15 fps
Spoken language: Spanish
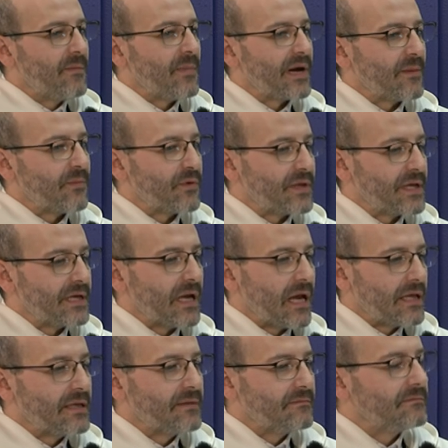para poder
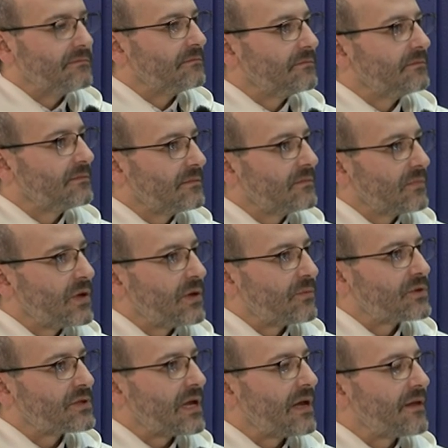ahí, mm, bueno,
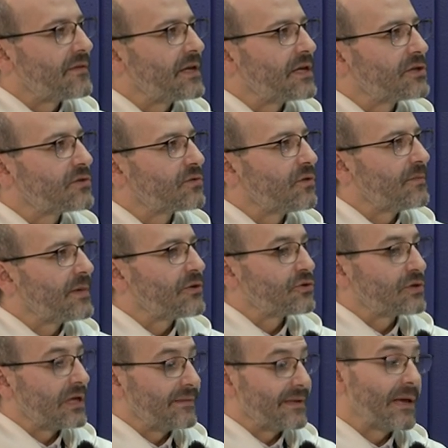pues hacer esto con mayor
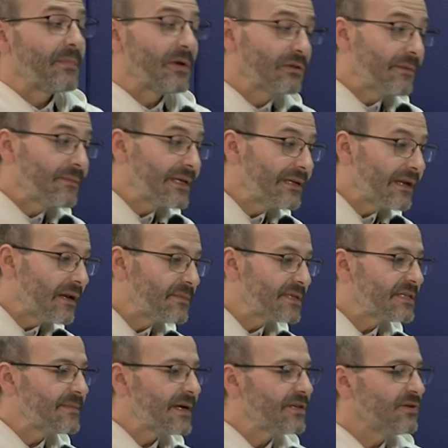solemnidad. Pero también en el
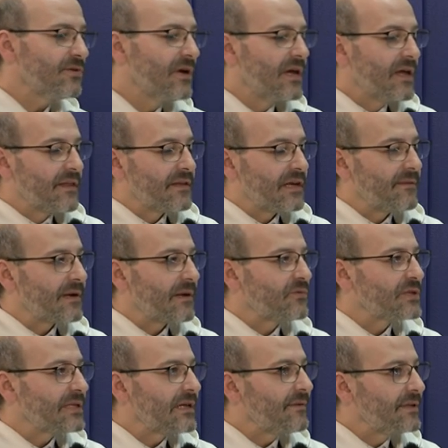mes de mayo
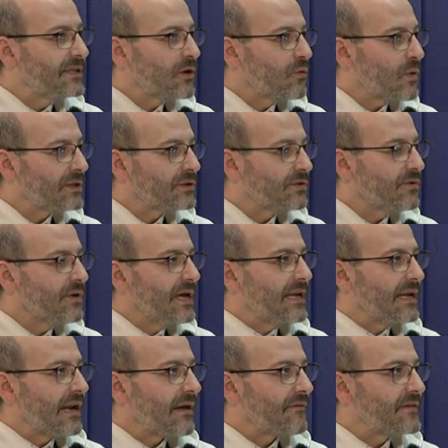celebramos el día 24
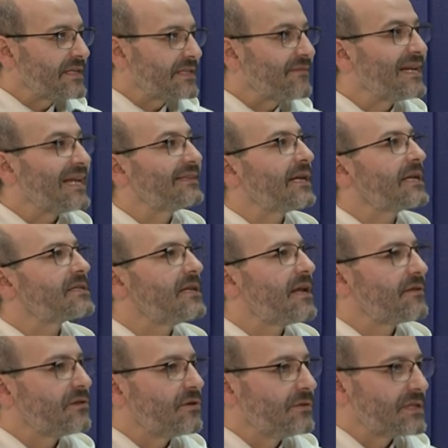la fiesta de la
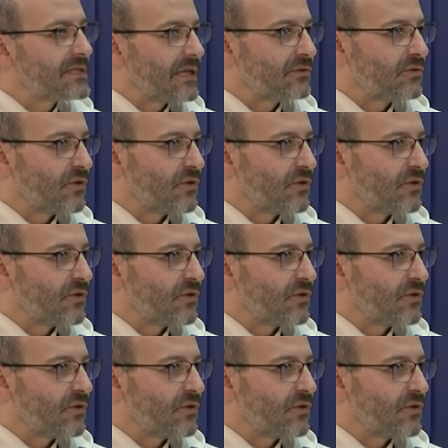traslación de Santo